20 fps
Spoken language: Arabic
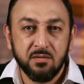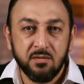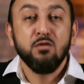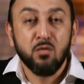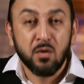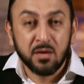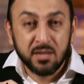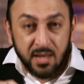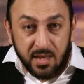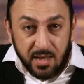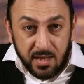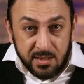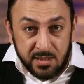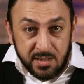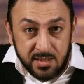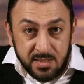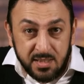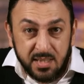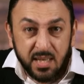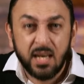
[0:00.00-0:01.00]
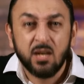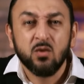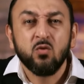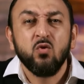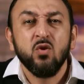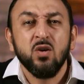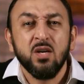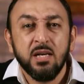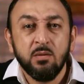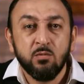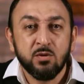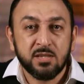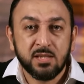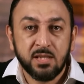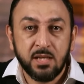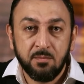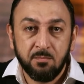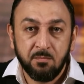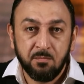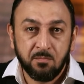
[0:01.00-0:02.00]
ووضع الجزية عن كل
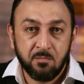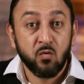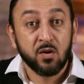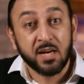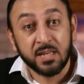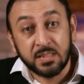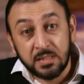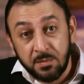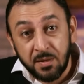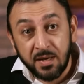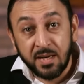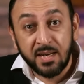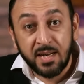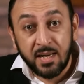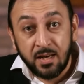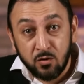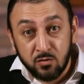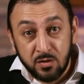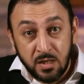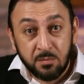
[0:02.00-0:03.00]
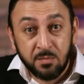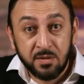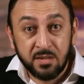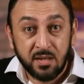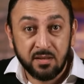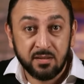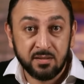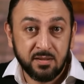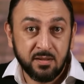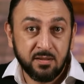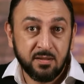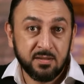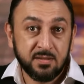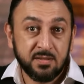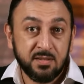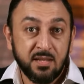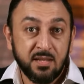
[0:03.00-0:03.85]
مسلم وكتب إلى عدي بن أرطات